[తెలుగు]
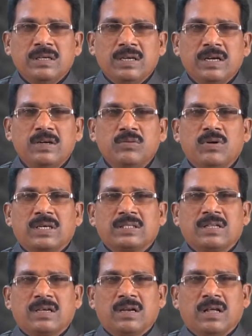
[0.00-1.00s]
ఏడు
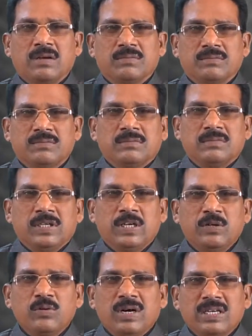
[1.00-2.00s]
వాగ్దానాలు
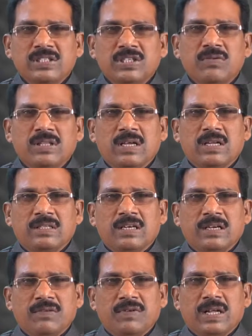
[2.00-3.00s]
ఏడు ఆశీర్వాదాలు
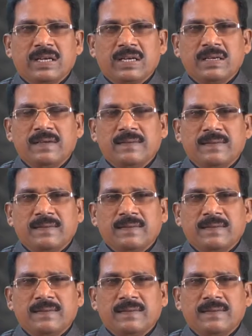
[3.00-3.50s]
అతనికి ఇవ్వడానికి